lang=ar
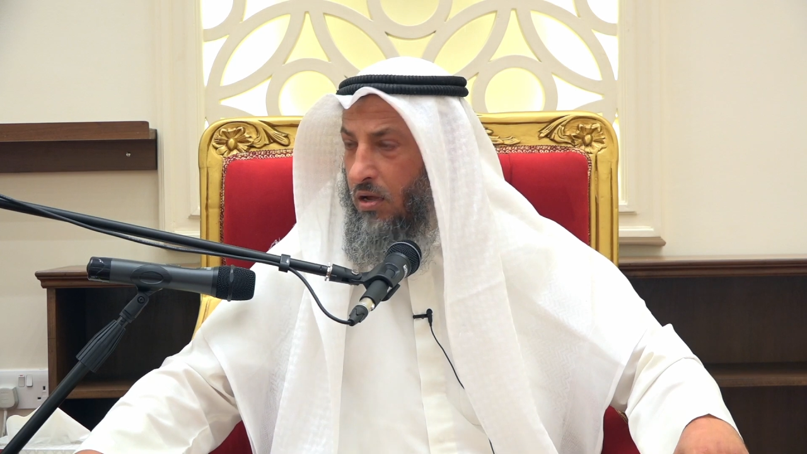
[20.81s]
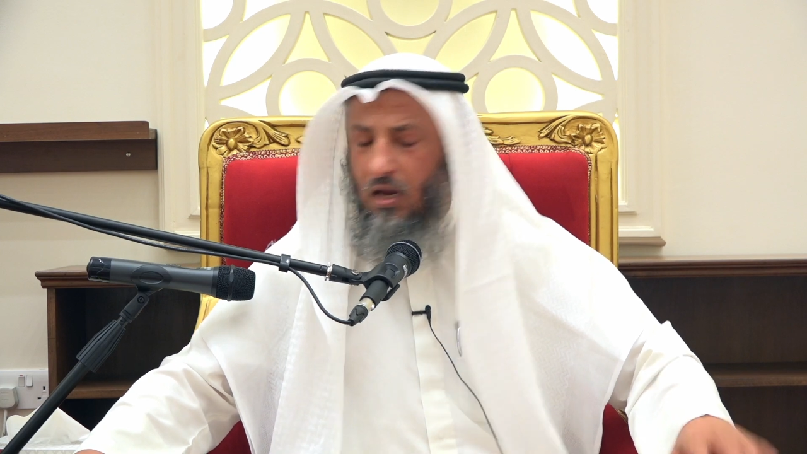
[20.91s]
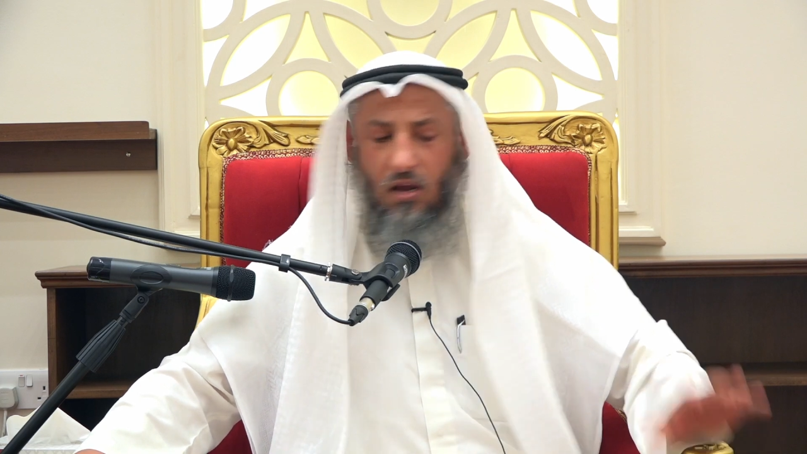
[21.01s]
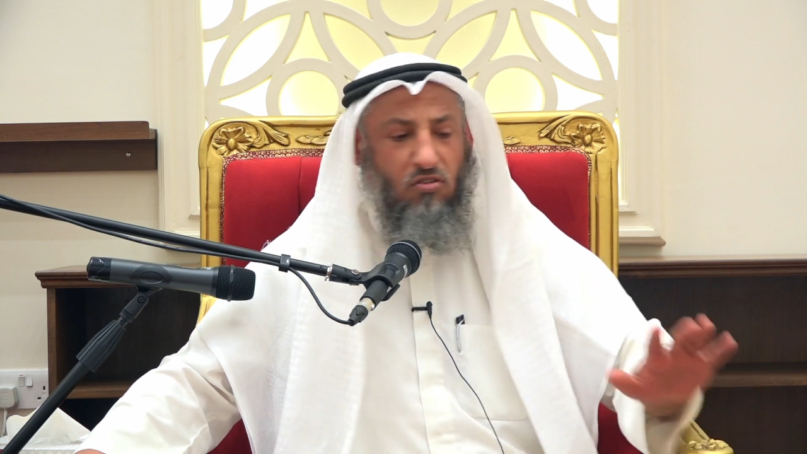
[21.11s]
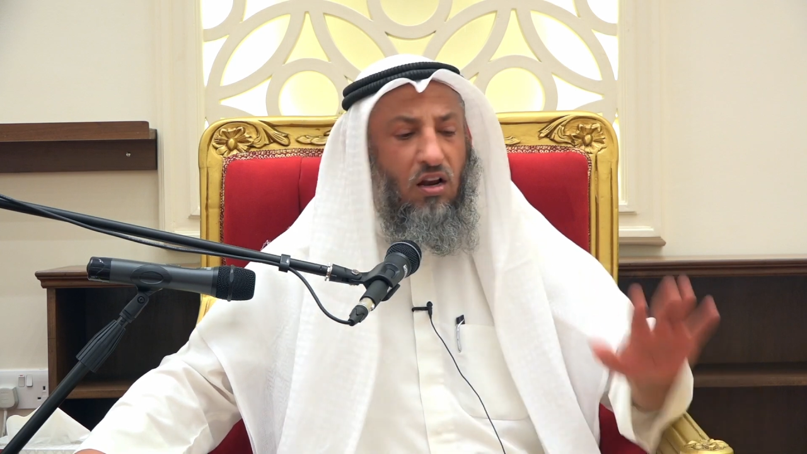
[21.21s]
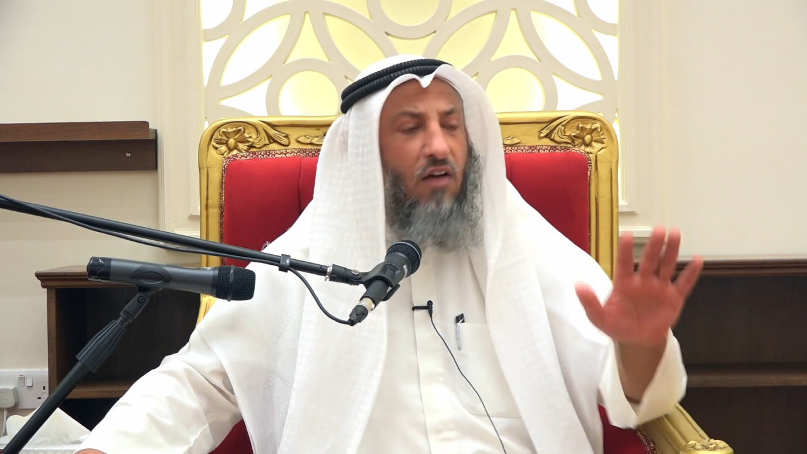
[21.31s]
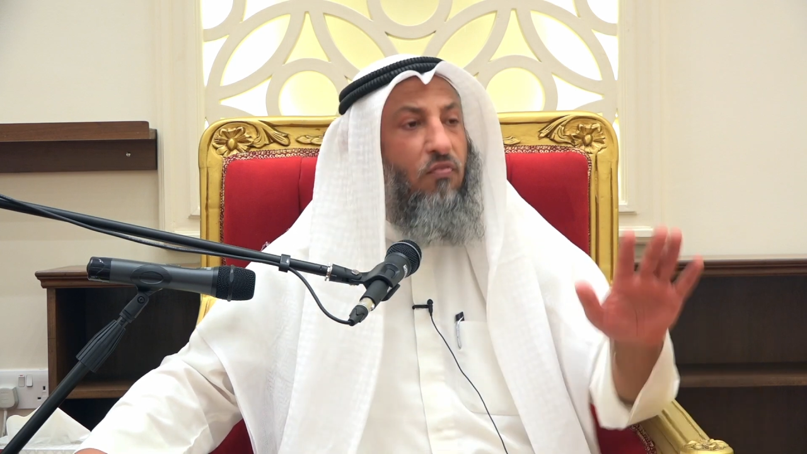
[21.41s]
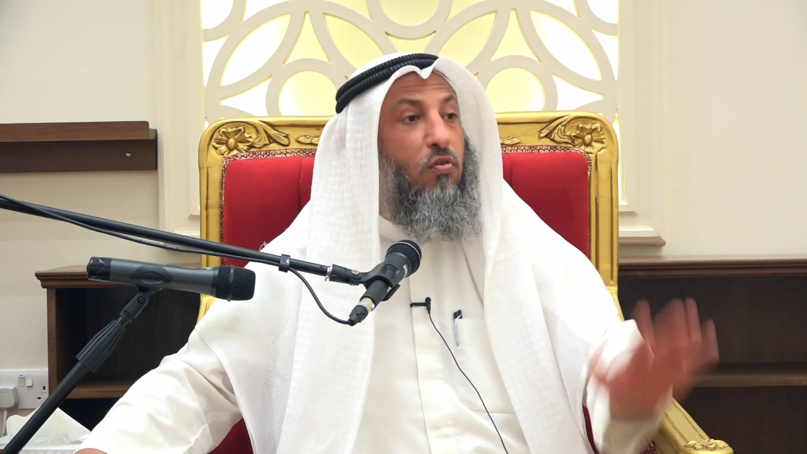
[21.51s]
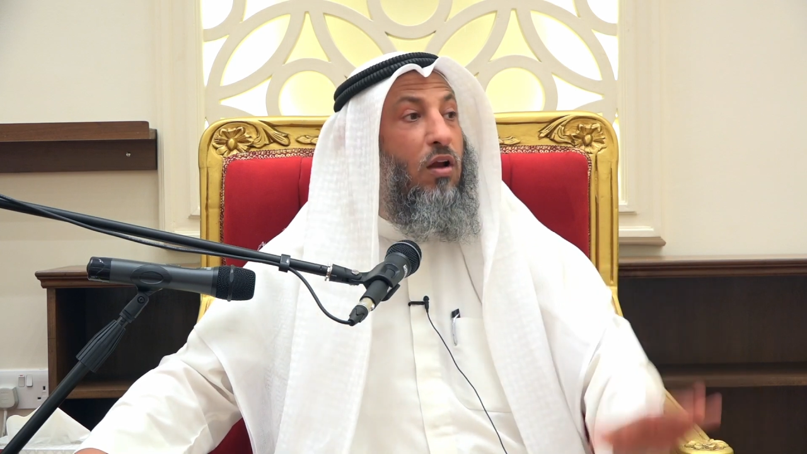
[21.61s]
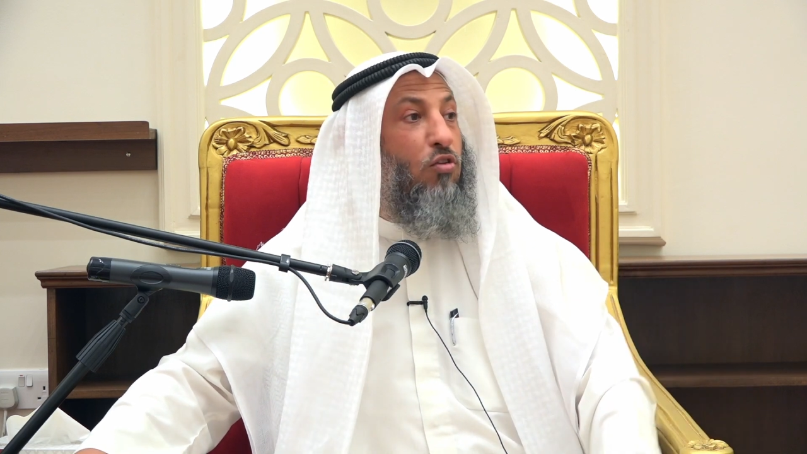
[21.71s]
الأصل
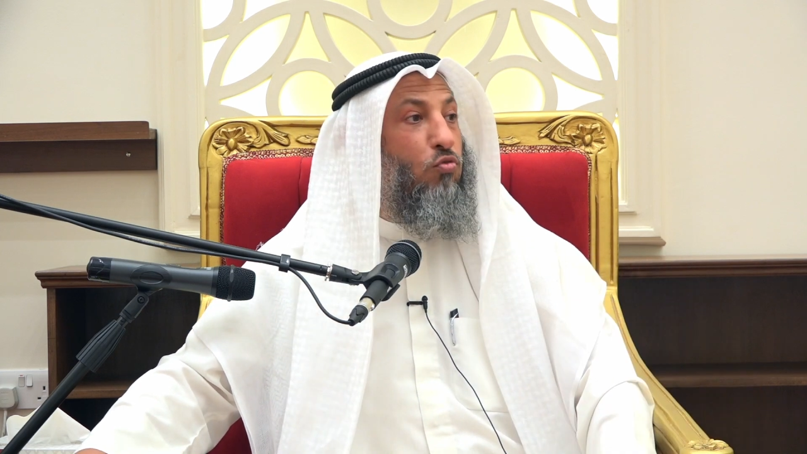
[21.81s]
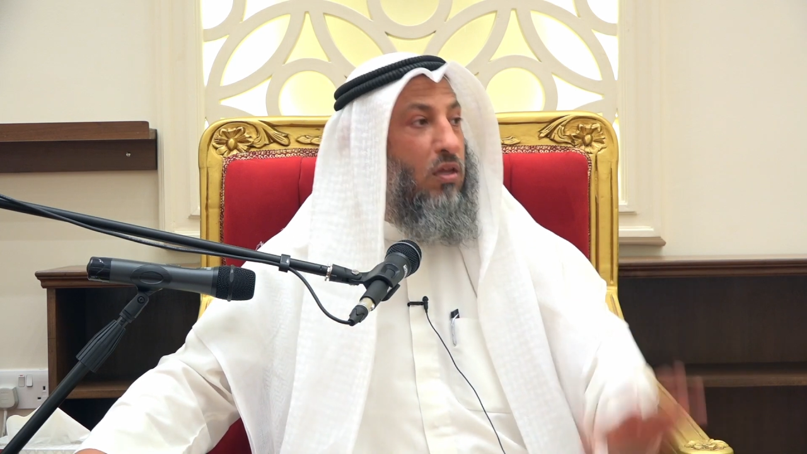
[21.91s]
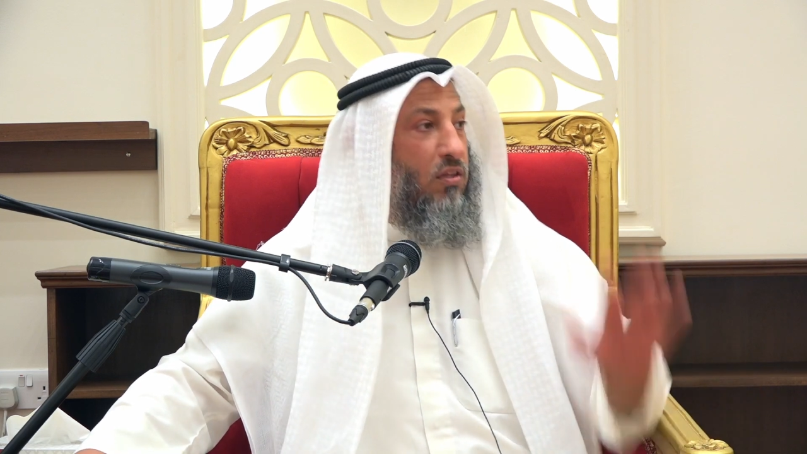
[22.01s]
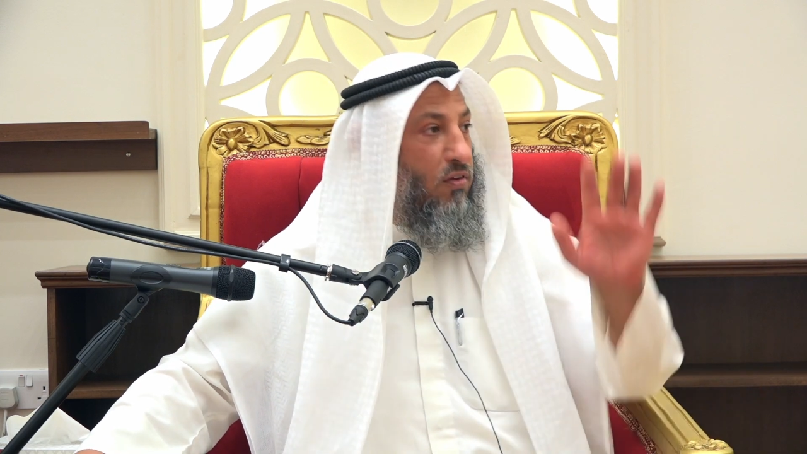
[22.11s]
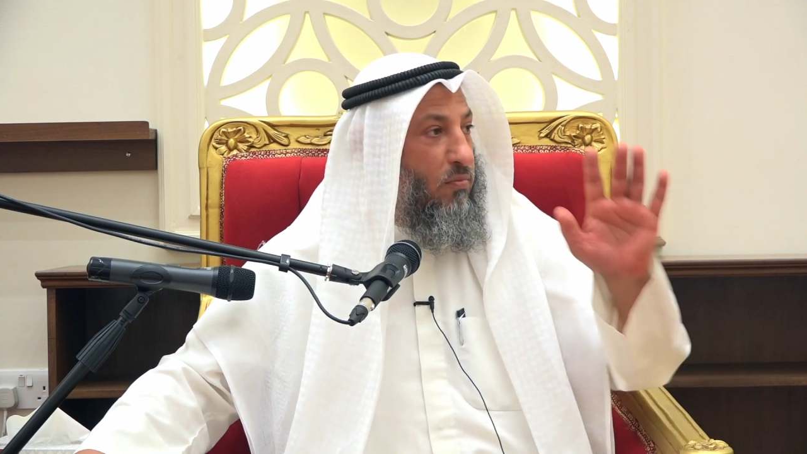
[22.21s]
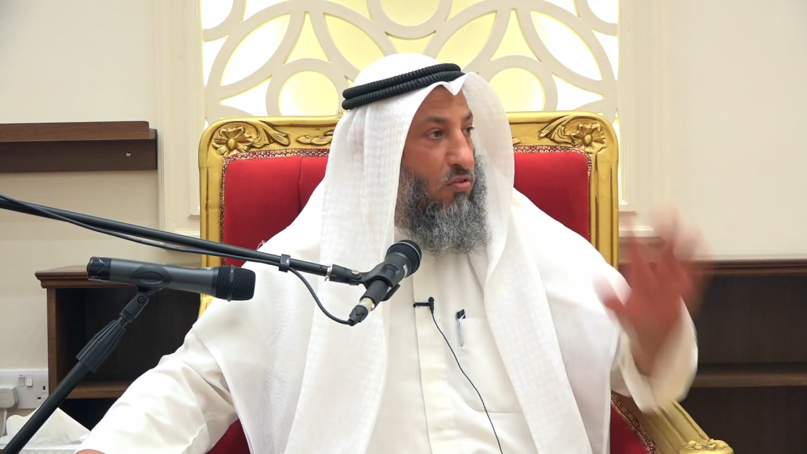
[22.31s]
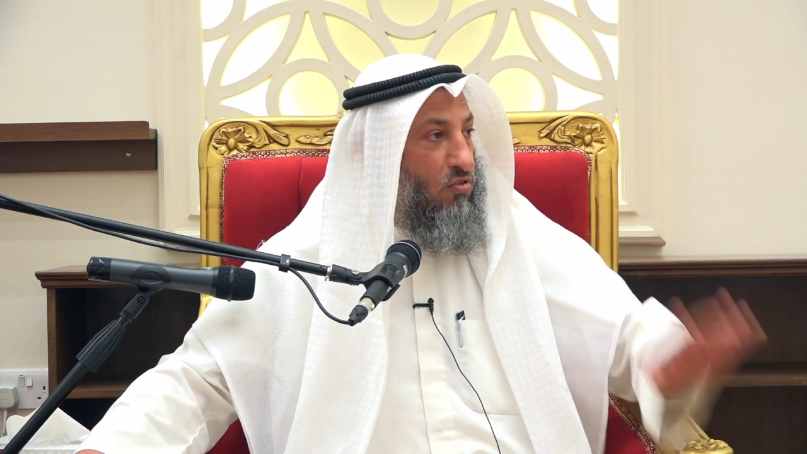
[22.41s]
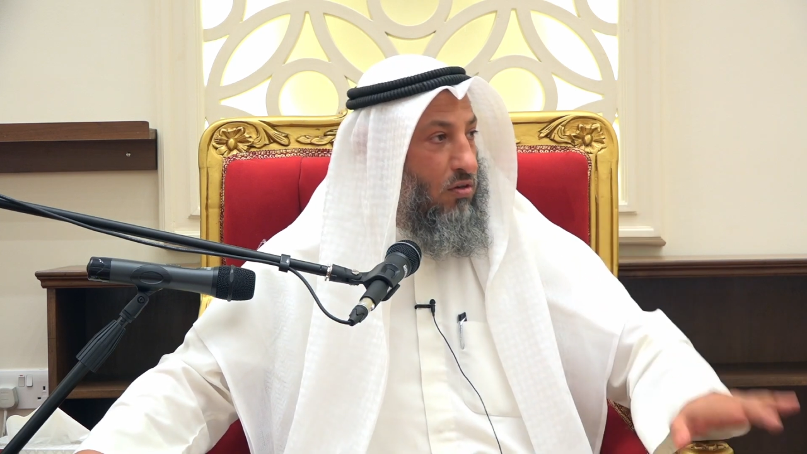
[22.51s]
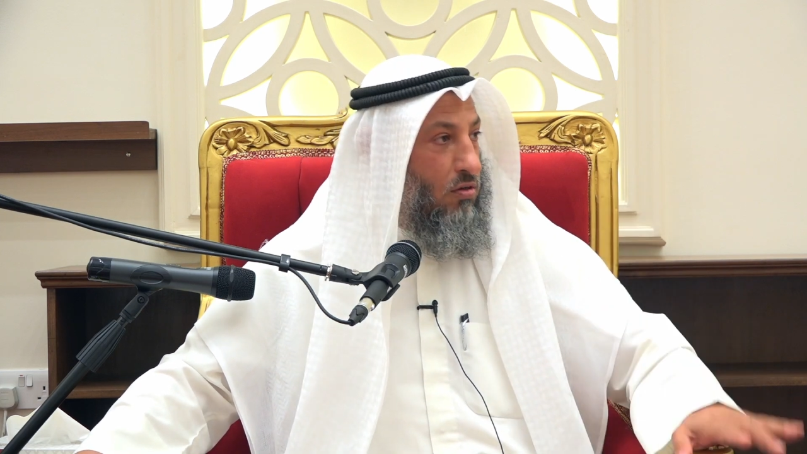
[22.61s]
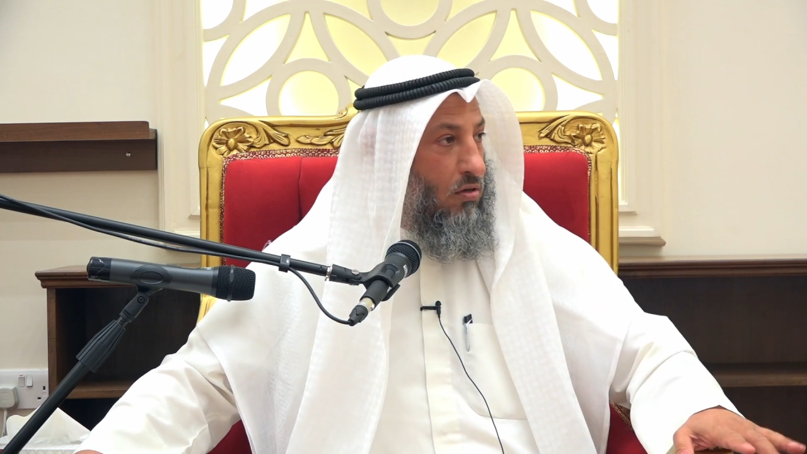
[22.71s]
خفض الأصوات في المسجد